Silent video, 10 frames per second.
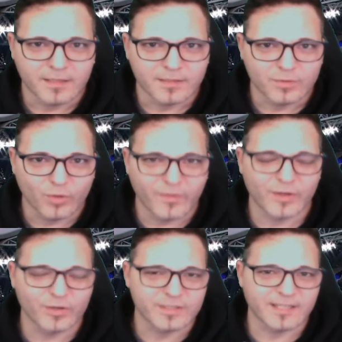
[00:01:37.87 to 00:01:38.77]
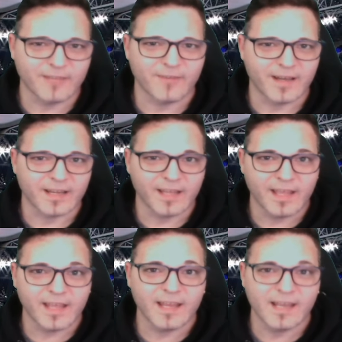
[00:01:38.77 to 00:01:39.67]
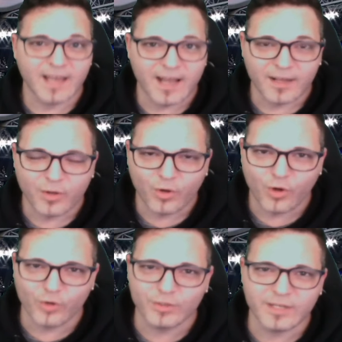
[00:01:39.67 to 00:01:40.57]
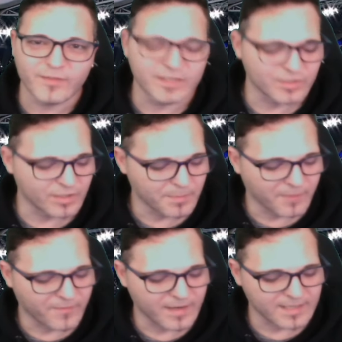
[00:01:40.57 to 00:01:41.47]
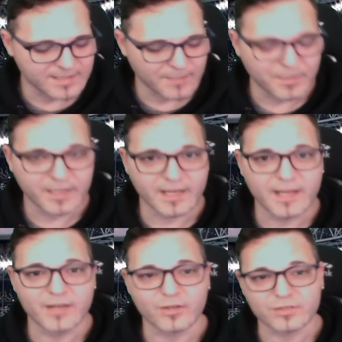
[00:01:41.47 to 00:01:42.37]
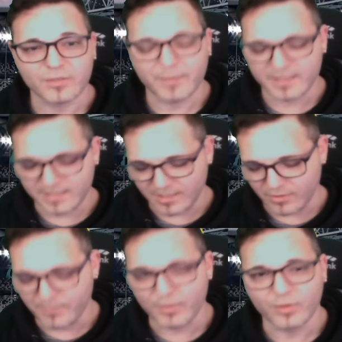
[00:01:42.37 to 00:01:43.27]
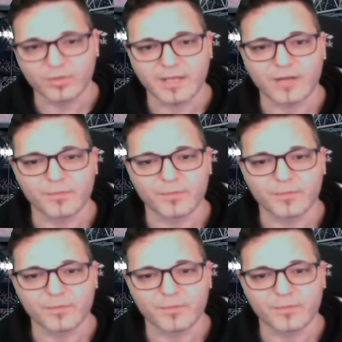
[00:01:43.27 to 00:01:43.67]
doverosa da fare è la condivisione per far sapere il nostro pensiero il più lontano